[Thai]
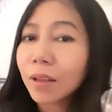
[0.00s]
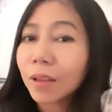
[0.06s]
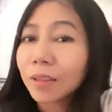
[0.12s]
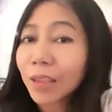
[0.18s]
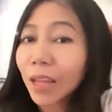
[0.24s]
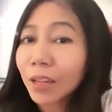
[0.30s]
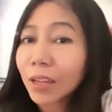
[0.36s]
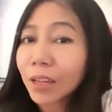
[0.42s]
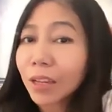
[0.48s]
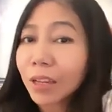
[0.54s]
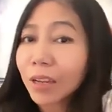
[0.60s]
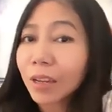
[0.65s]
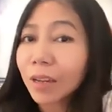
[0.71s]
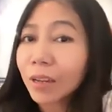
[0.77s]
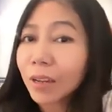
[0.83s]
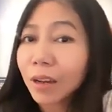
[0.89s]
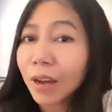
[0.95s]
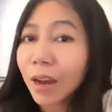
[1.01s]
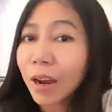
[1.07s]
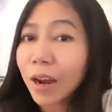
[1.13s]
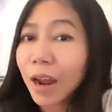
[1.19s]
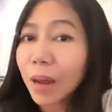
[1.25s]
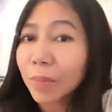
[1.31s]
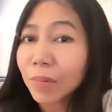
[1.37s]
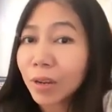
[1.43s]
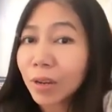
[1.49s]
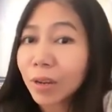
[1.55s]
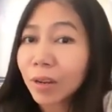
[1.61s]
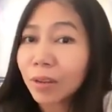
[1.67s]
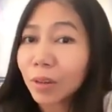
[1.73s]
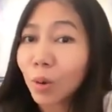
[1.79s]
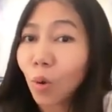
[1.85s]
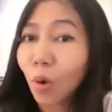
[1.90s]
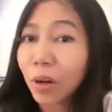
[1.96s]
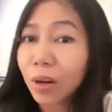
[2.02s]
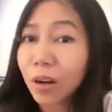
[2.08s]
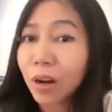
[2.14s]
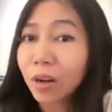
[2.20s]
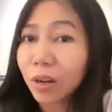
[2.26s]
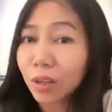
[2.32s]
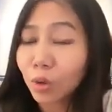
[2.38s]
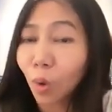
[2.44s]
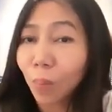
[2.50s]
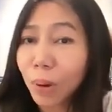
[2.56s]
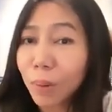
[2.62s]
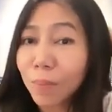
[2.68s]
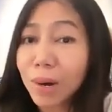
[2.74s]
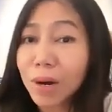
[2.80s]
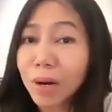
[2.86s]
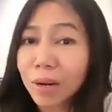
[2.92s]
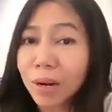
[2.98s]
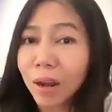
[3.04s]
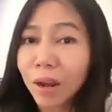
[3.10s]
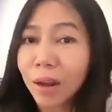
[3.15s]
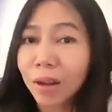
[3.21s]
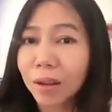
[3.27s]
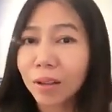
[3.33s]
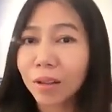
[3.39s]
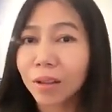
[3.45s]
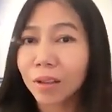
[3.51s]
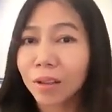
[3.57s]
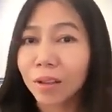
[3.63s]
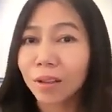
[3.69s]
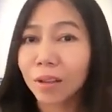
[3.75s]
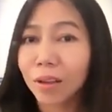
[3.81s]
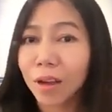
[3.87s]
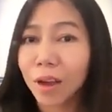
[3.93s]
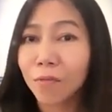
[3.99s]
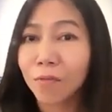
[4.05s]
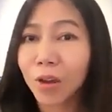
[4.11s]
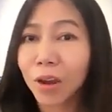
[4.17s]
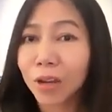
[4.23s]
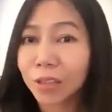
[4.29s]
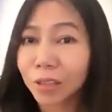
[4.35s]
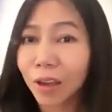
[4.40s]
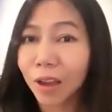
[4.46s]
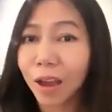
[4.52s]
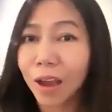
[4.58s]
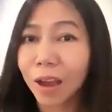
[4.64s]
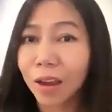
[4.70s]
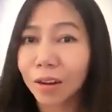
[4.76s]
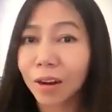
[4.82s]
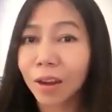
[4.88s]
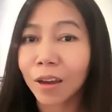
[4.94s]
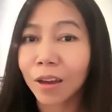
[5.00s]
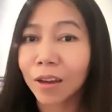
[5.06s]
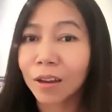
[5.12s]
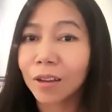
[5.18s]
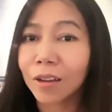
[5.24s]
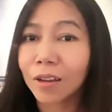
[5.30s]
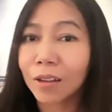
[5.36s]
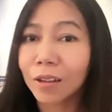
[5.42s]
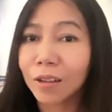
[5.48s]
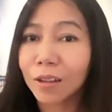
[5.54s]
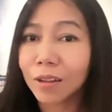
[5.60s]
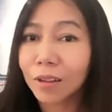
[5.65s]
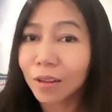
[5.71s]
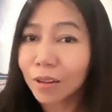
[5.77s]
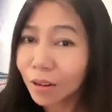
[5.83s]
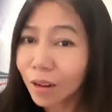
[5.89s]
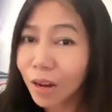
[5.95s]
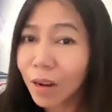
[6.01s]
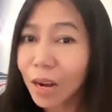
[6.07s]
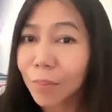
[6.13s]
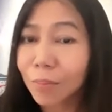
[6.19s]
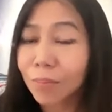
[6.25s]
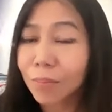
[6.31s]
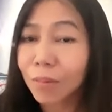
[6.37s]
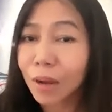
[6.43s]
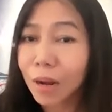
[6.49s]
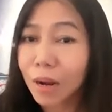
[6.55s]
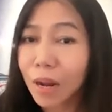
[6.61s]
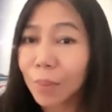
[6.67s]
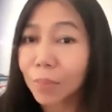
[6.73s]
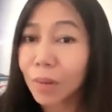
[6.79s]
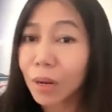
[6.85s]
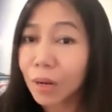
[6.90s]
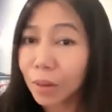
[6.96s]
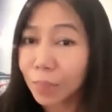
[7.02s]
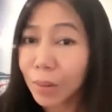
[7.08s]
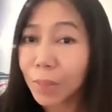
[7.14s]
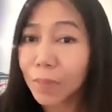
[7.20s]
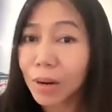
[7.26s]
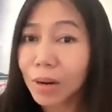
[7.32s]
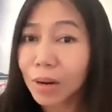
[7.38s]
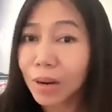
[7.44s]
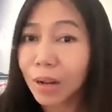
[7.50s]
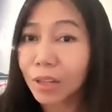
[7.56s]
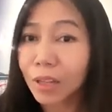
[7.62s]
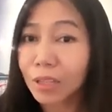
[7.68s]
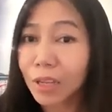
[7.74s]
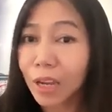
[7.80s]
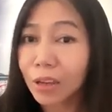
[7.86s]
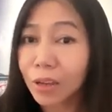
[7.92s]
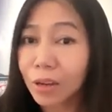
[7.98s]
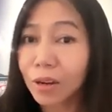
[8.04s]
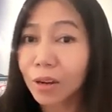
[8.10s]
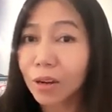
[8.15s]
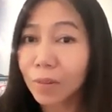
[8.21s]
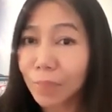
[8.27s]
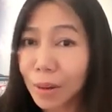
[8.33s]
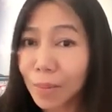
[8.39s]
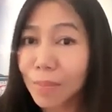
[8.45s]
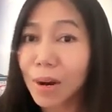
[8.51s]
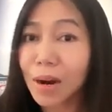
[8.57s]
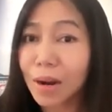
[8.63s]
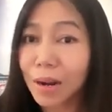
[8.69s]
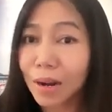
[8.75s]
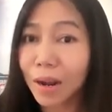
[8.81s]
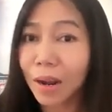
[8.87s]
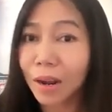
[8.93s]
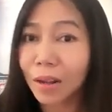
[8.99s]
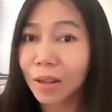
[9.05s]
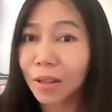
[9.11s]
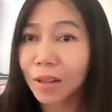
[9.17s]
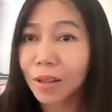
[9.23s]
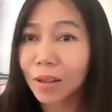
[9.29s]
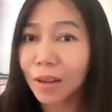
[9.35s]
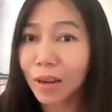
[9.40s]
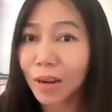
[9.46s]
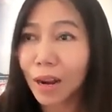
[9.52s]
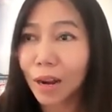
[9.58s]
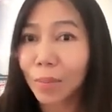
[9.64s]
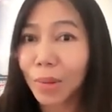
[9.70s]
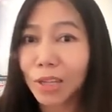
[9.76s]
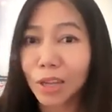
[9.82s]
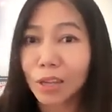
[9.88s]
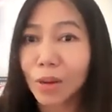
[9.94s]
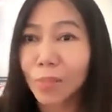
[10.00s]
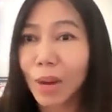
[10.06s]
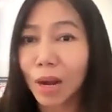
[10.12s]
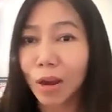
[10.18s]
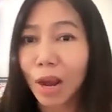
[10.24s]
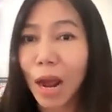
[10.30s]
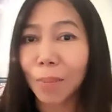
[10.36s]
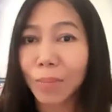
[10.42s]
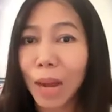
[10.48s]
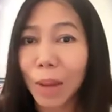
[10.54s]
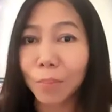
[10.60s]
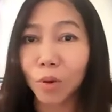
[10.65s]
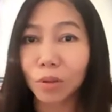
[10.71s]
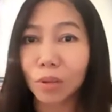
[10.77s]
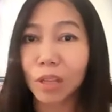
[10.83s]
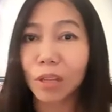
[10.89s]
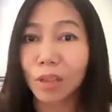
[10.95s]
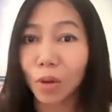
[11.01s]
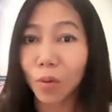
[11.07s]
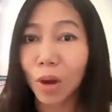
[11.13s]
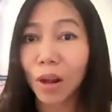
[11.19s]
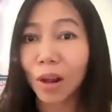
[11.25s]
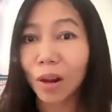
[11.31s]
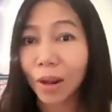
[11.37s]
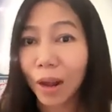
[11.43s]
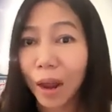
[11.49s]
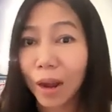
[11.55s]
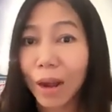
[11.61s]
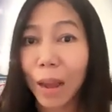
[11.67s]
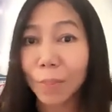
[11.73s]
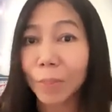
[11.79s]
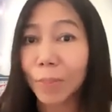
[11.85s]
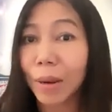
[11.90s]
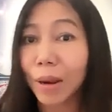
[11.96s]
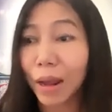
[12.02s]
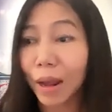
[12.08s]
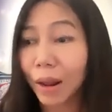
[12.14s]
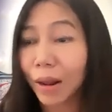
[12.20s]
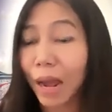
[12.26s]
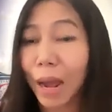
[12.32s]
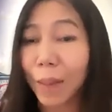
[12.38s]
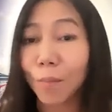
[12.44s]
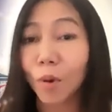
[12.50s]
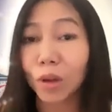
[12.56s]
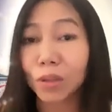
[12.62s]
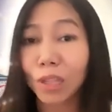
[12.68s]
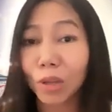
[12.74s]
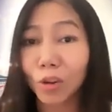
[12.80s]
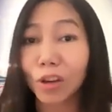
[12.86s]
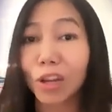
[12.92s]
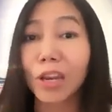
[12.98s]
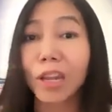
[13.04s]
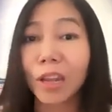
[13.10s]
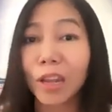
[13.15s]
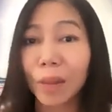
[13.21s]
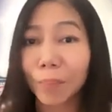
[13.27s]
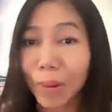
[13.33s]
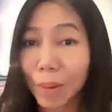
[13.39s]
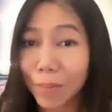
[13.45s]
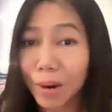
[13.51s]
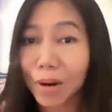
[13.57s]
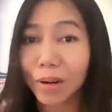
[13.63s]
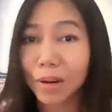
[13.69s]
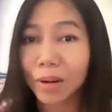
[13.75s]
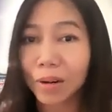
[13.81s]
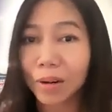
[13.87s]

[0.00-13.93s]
แต่ที่นี่ค่าน้ำนี่โดนเดือนหนึ่งตกเป็นหมื่นนะคะ ค่าไฟอีกต่างหากนะคะ ค่าน้ำค่าน้ำเดือนหนึ่งเป็นหมื่นนะคะถ้าใช้เยอะๆเป็นหมื่นนะคะ ขนาดเราไม่ได้ใช้เยอะมากก็อาบน้ำปกติ แต่ว่าค่าน้ำมันเป็นราคาปกติของที่นี่ไงเป็นหมื่น